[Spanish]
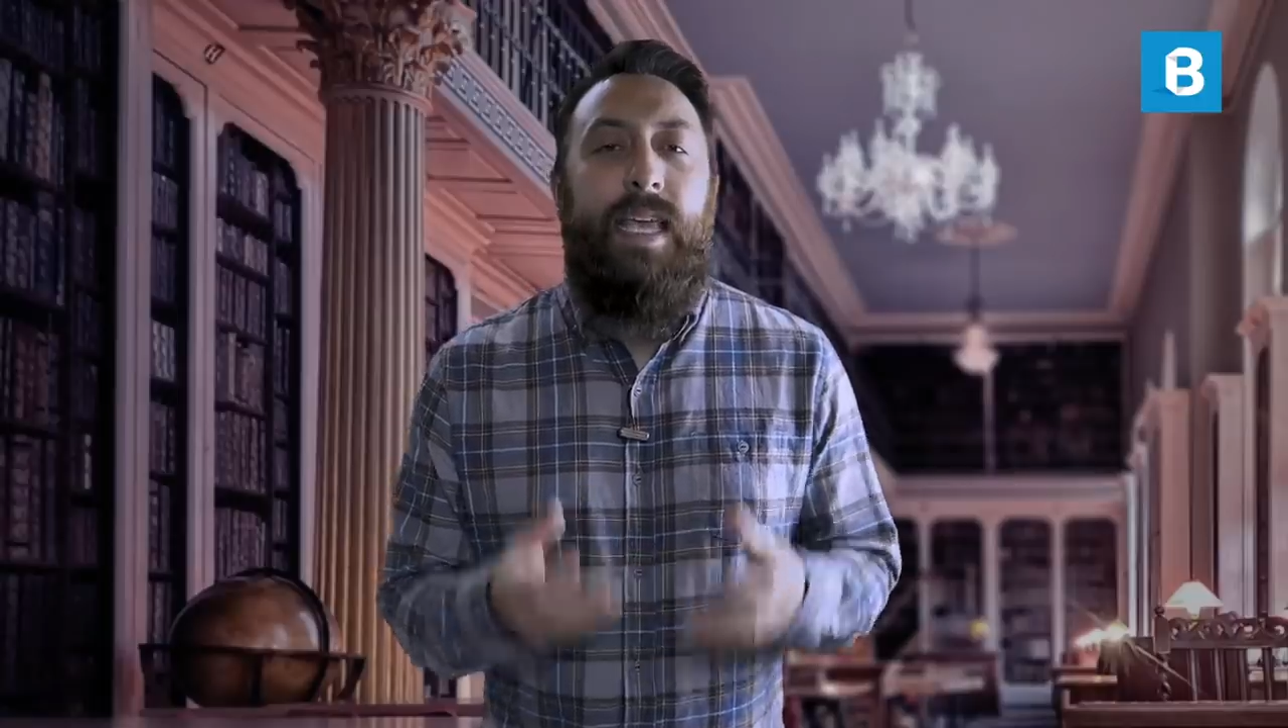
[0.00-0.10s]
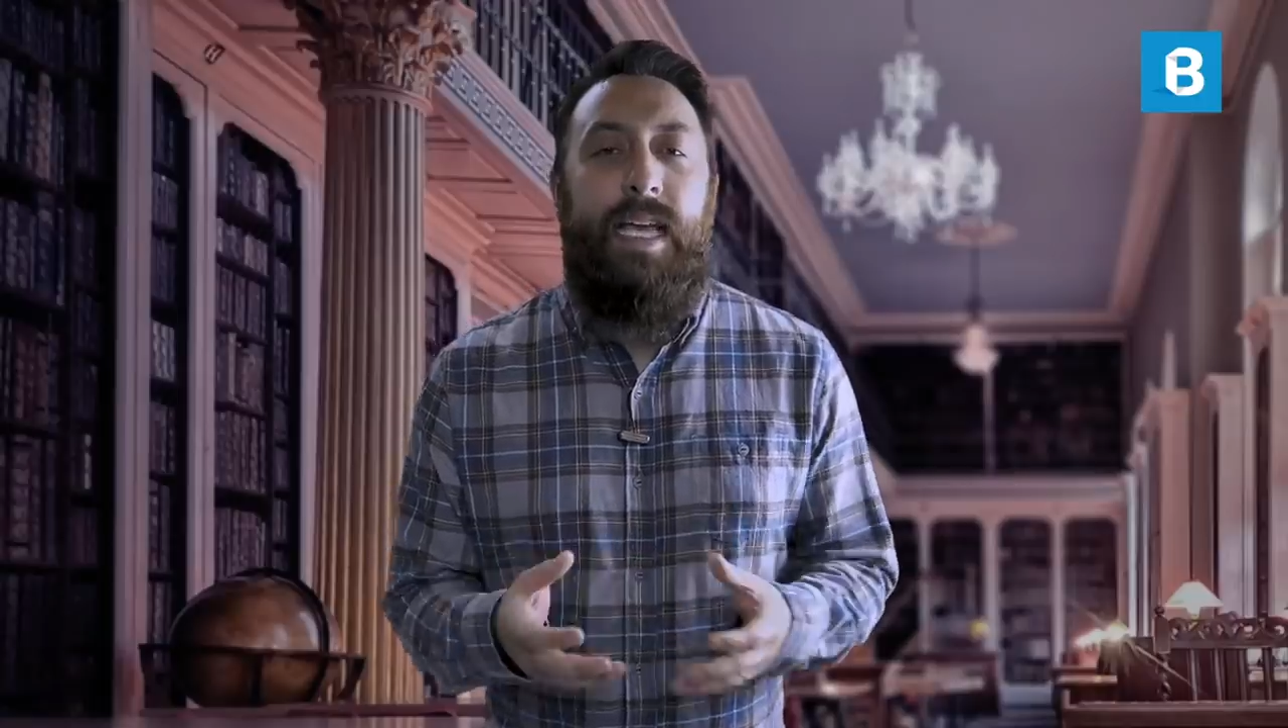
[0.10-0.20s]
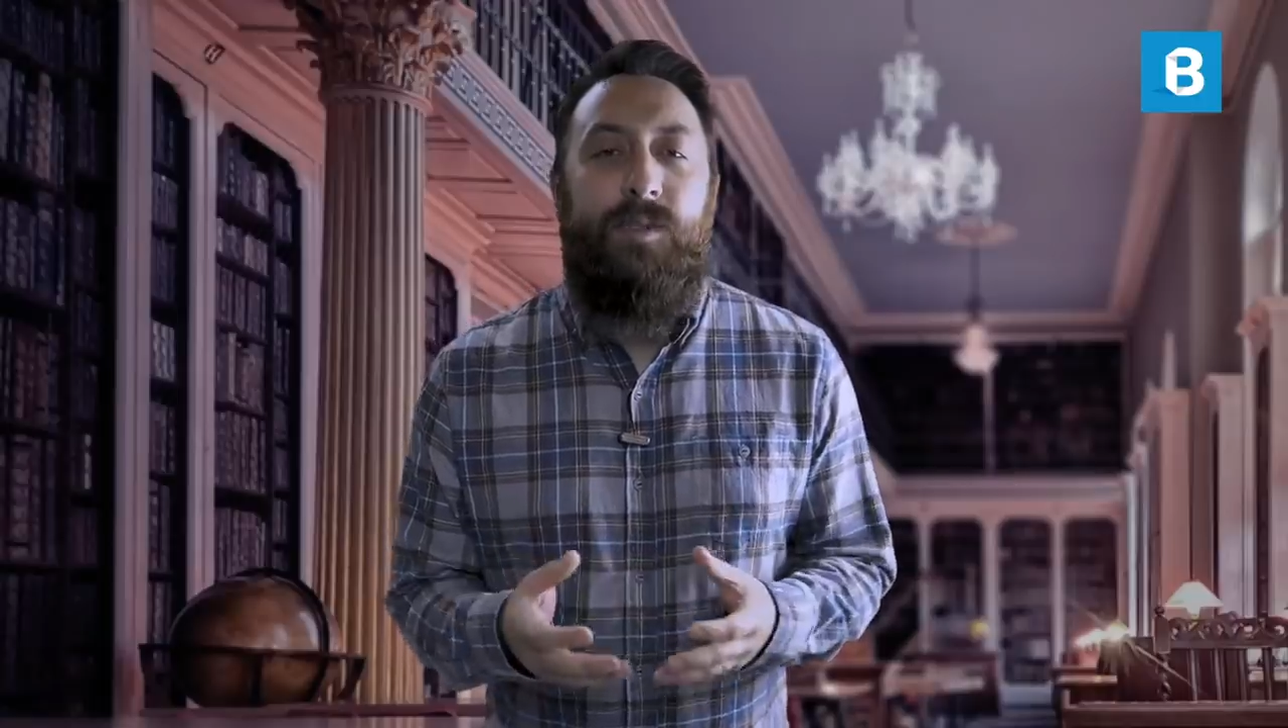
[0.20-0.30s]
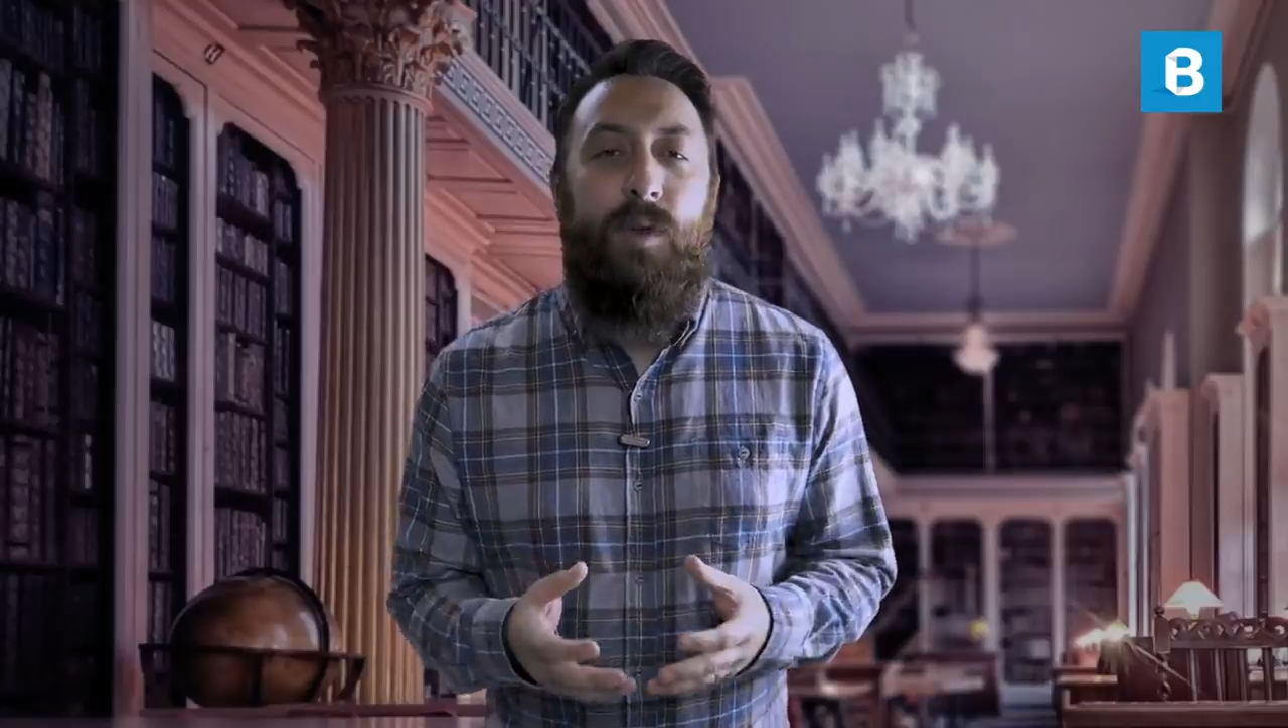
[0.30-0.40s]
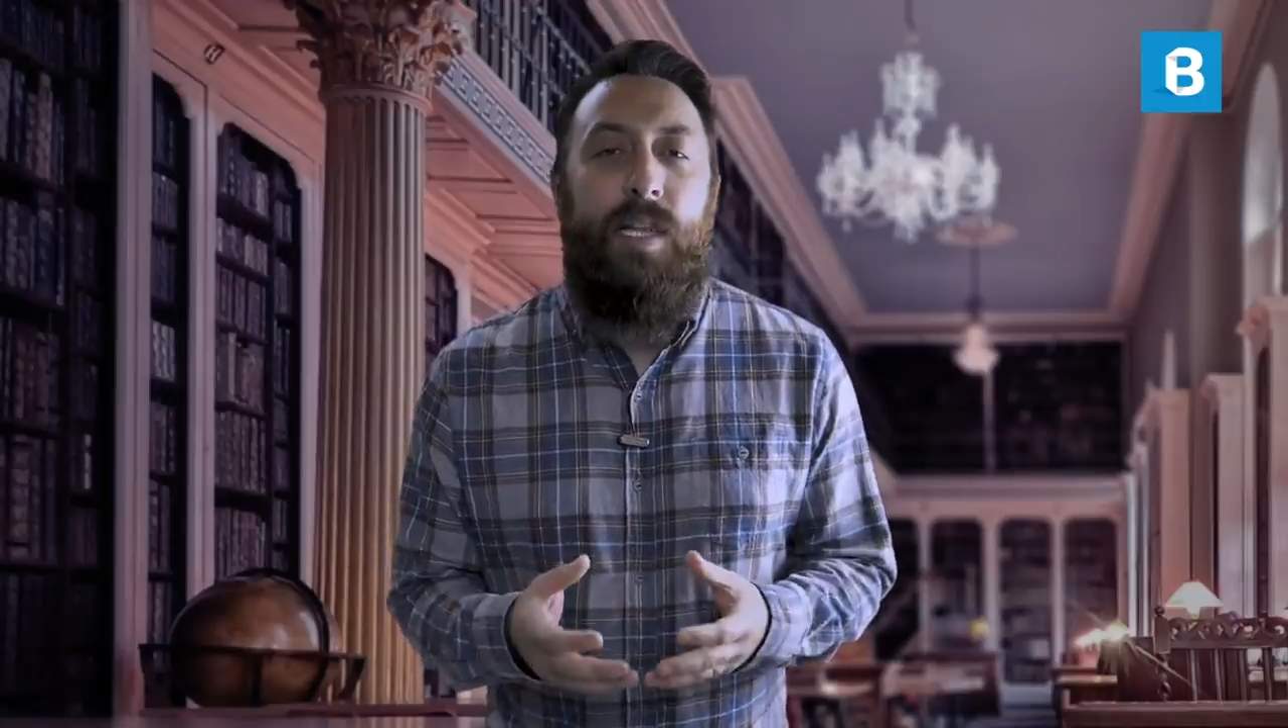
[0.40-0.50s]

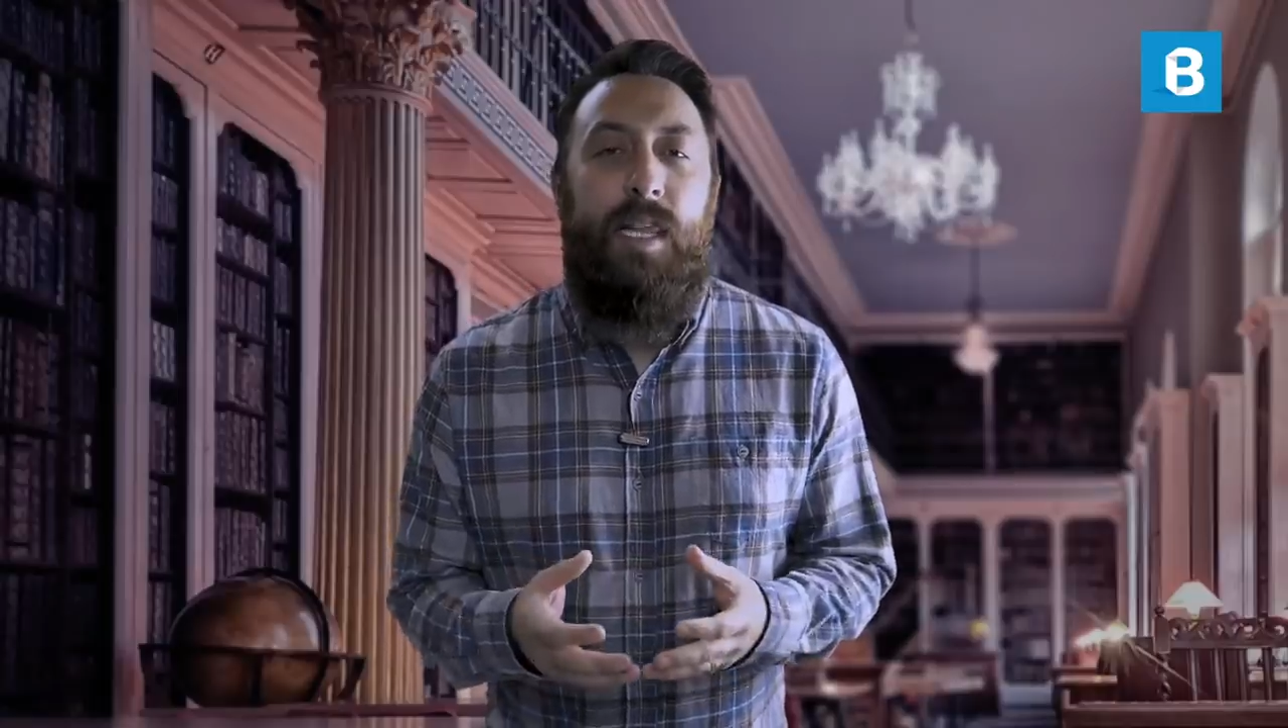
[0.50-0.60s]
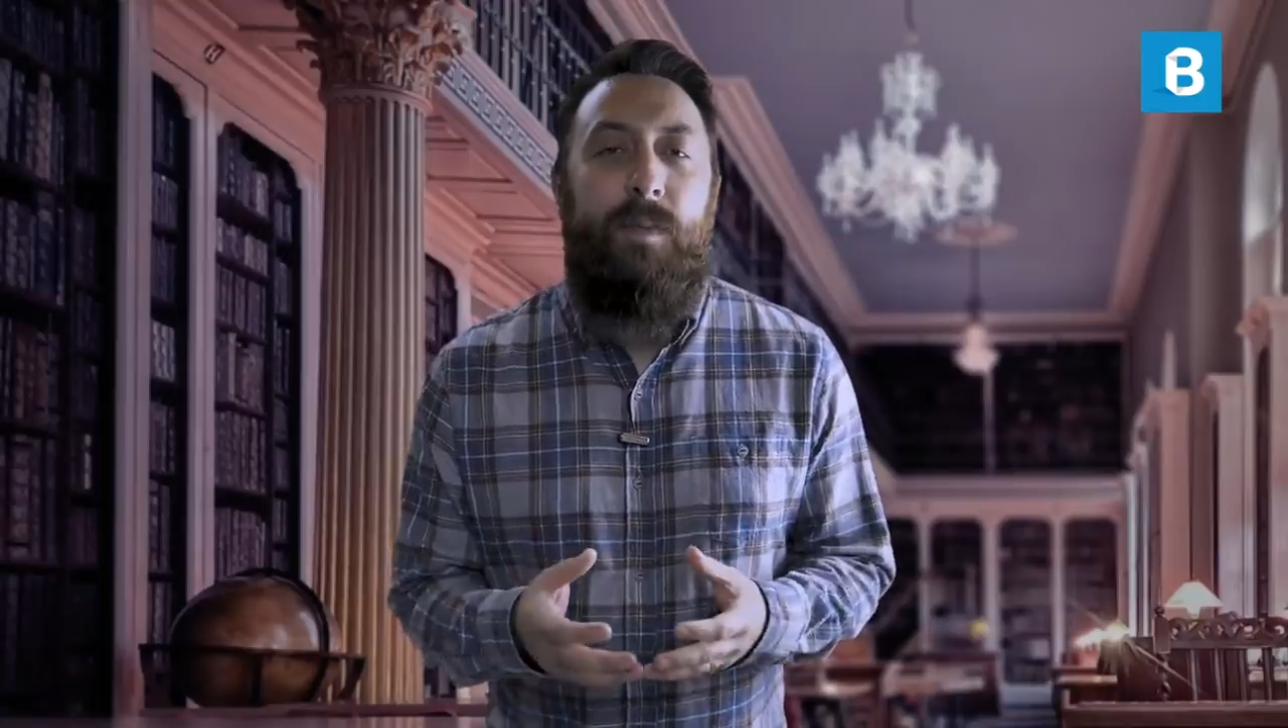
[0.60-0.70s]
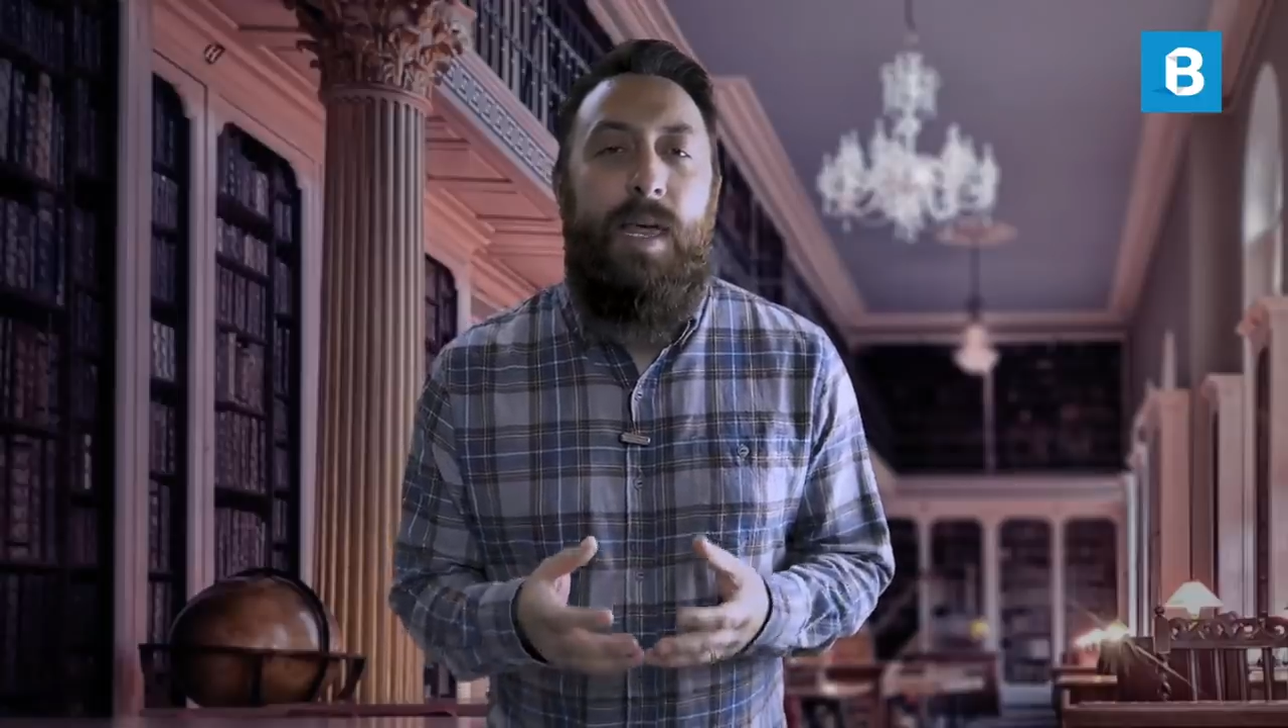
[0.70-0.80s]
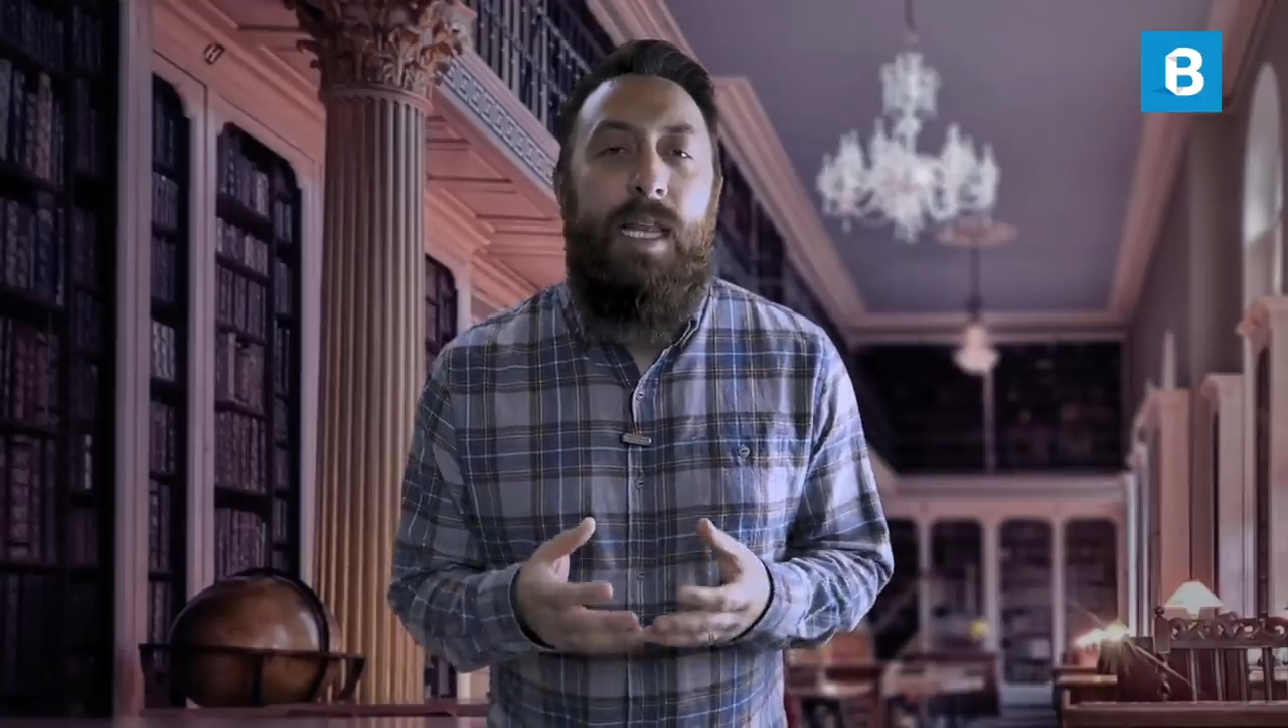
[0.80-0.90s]
caso el tema